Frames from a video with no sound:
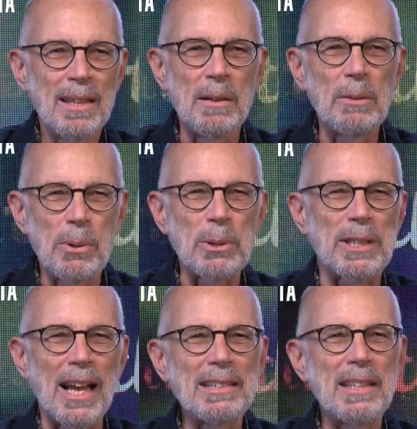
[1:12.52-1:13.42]

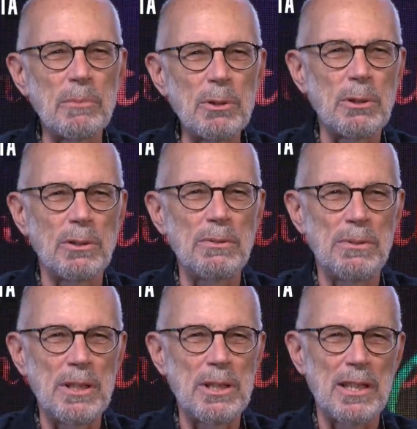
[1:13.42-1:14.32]
importanti e molto
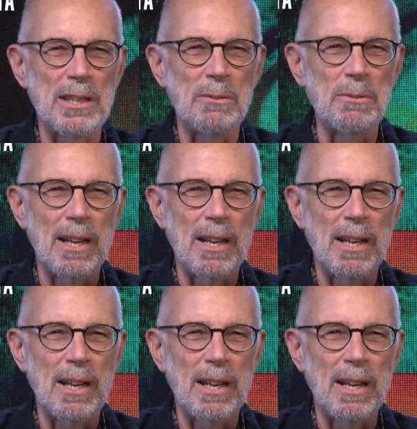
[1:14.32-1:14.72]
difficili.